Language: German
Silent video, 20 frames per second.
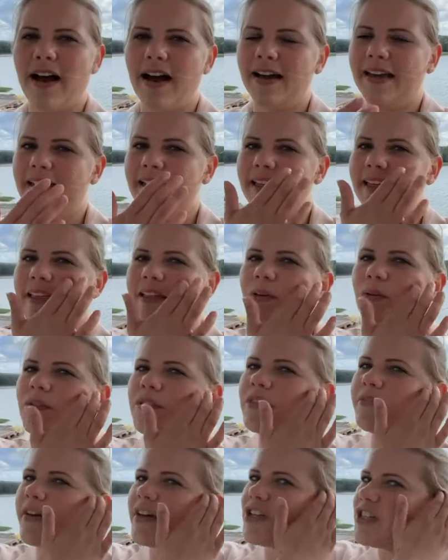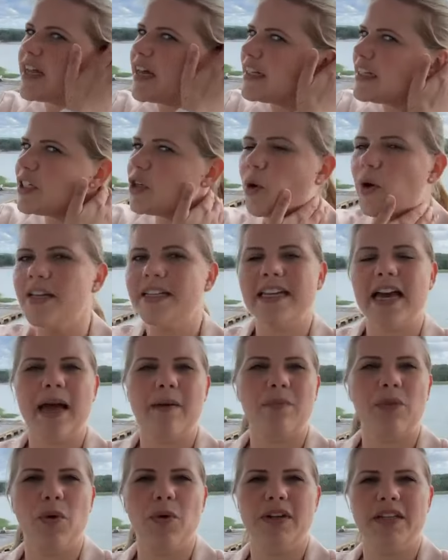fahre ich. Und zwar starte ich heute
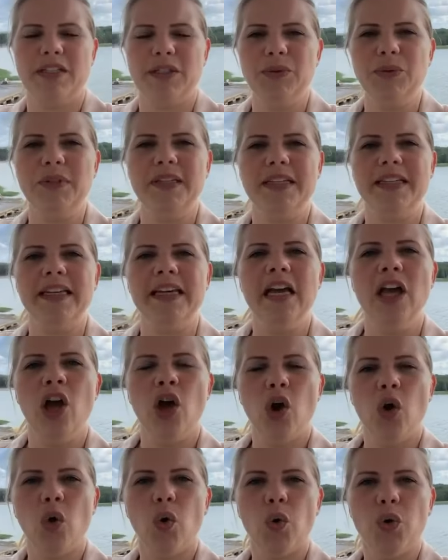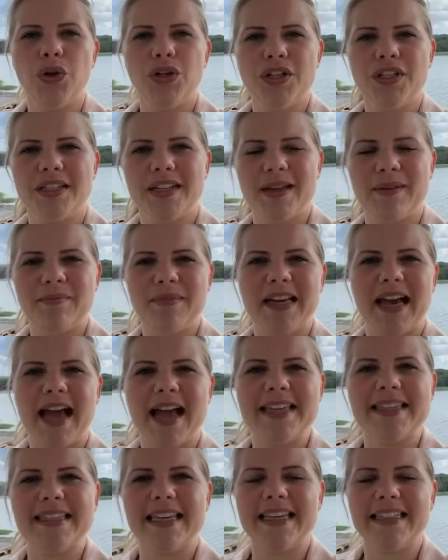am 9. Juni und ähm, die
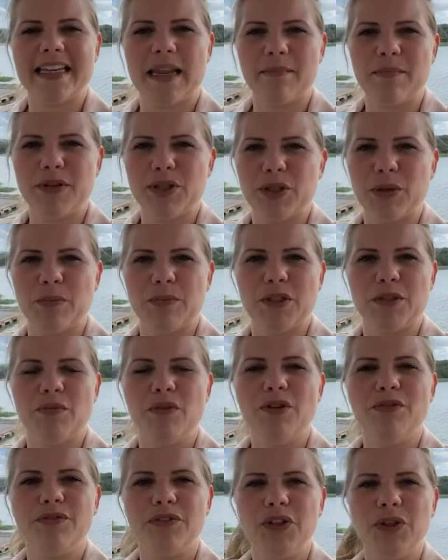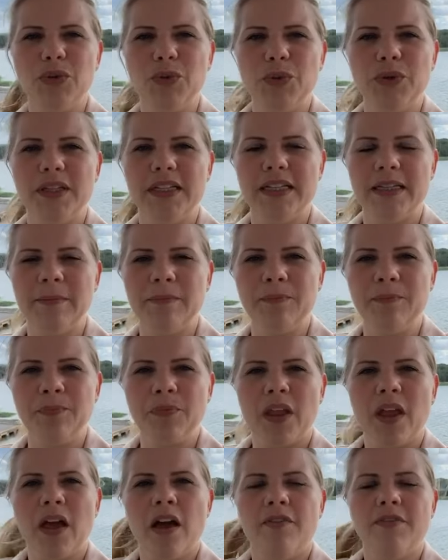Reise geht dann bis zum 12. Juni.
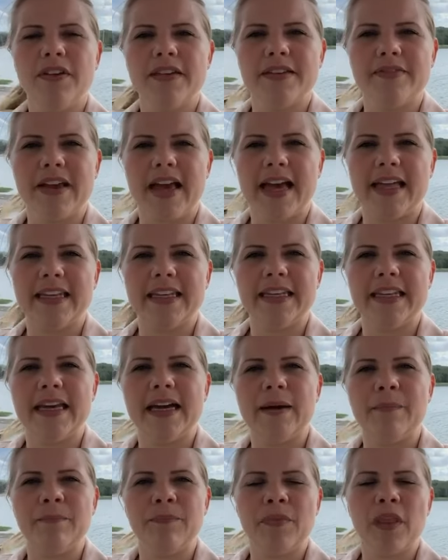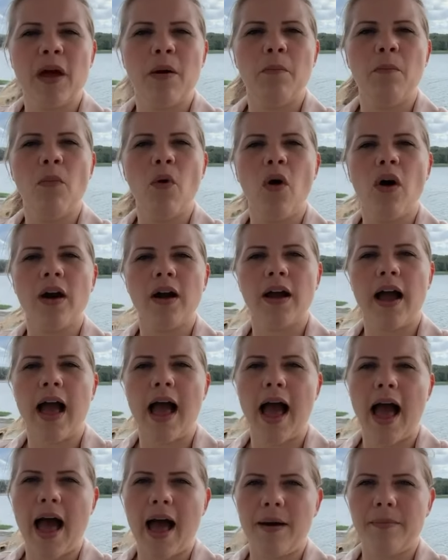Wir werden ähm, morgen
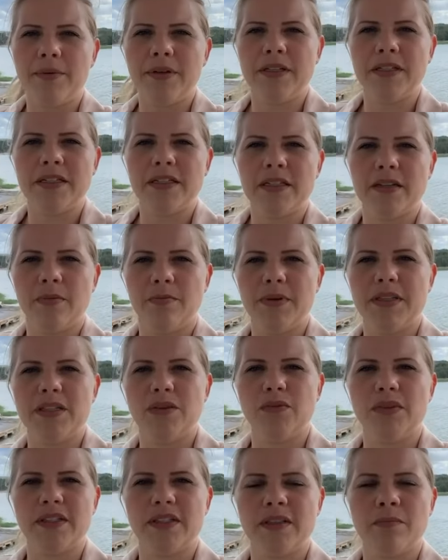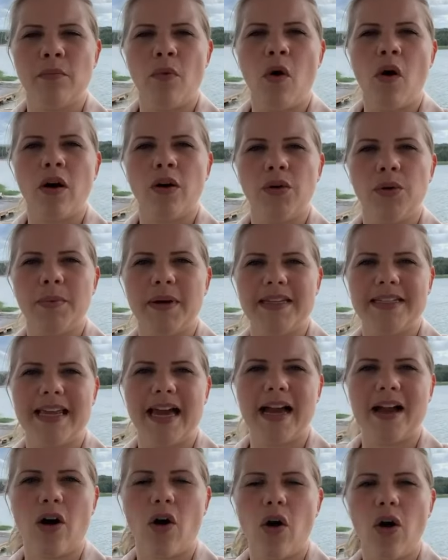Abend bzw. morgen über
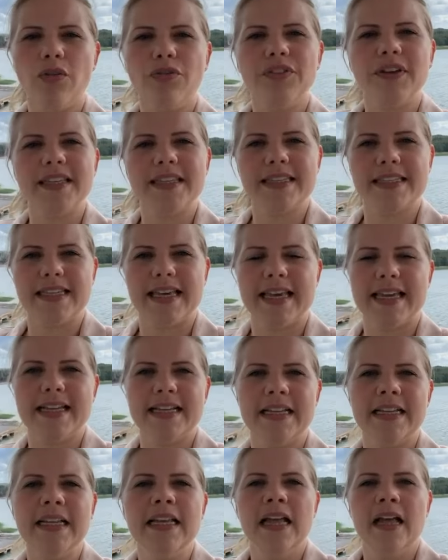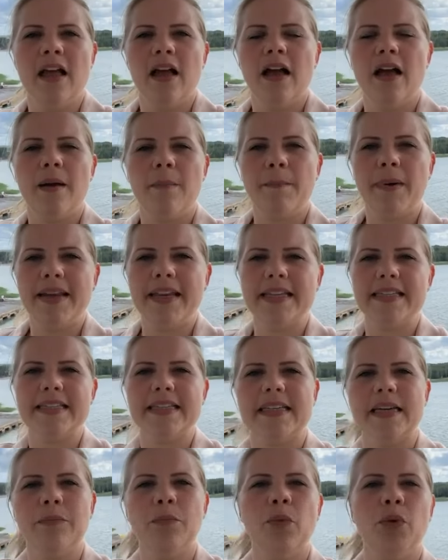Tag offiziell ähm, bei der
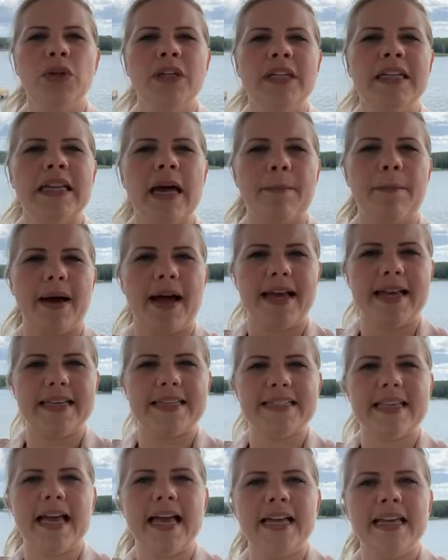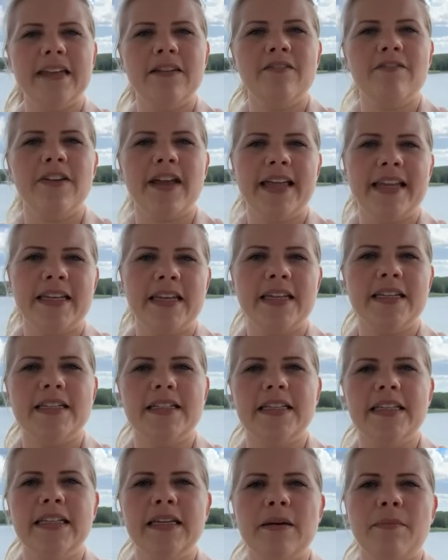Zeremonie dabei sein, wenn
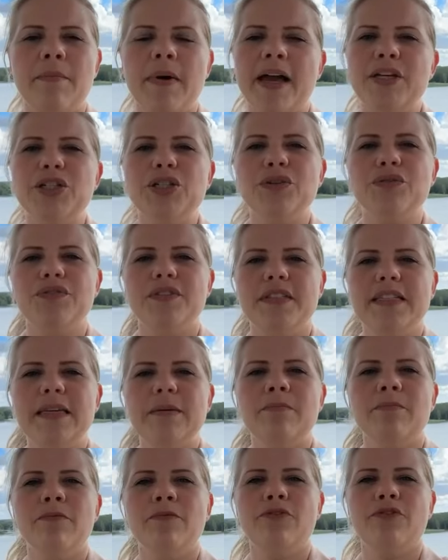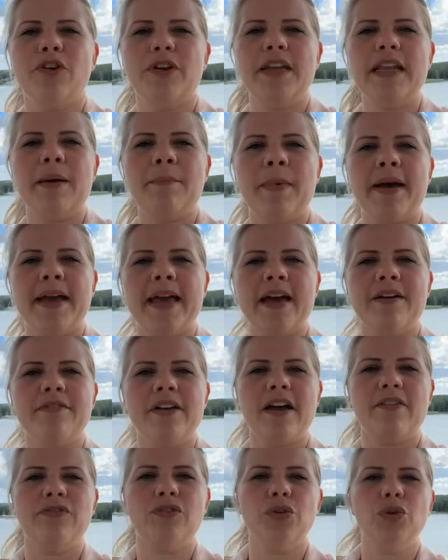die Mein Schiff 7 von der
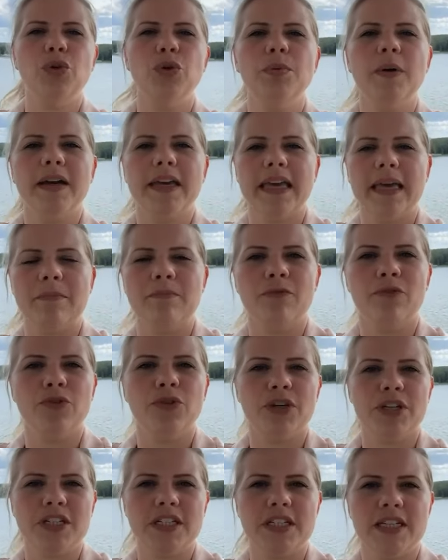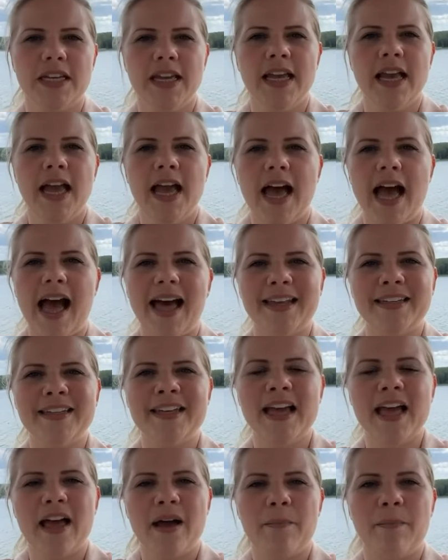Meierwerft übergeben wird
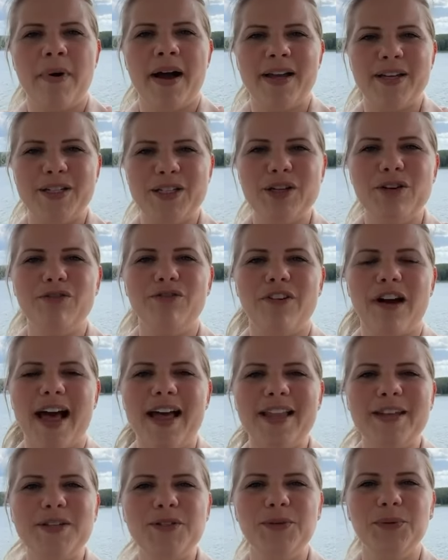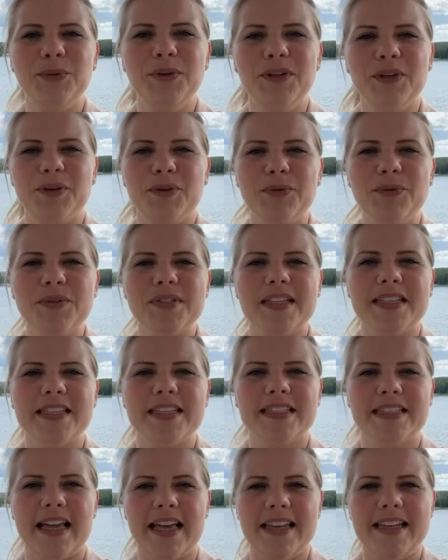an mein Schiff an TUI
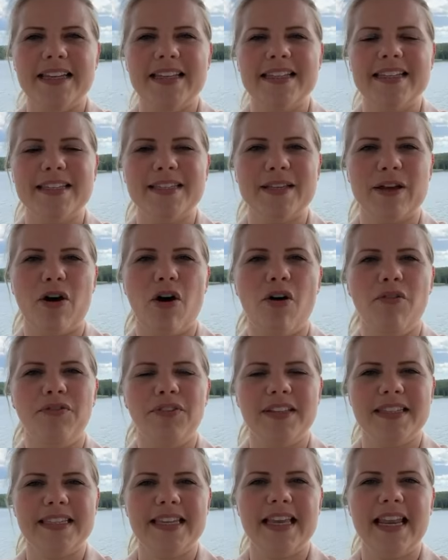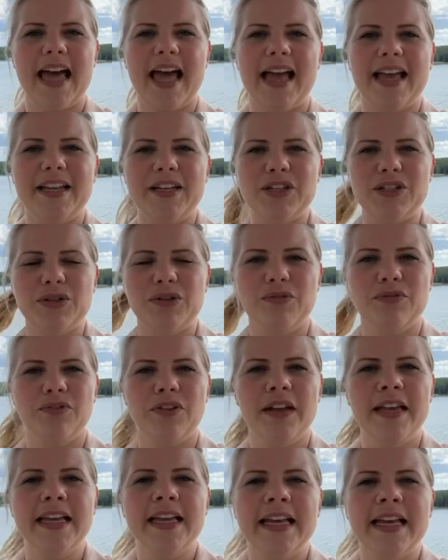Cruises, dann ist es offiziell ein
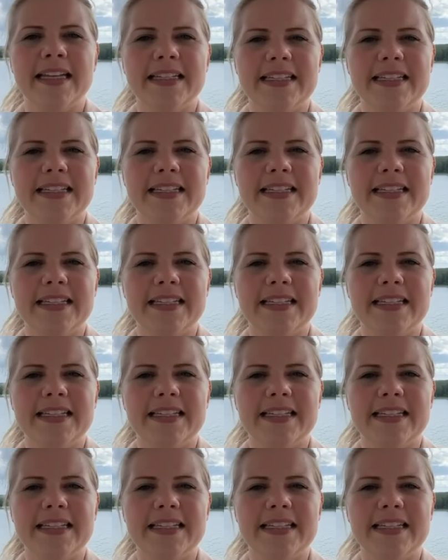Schiff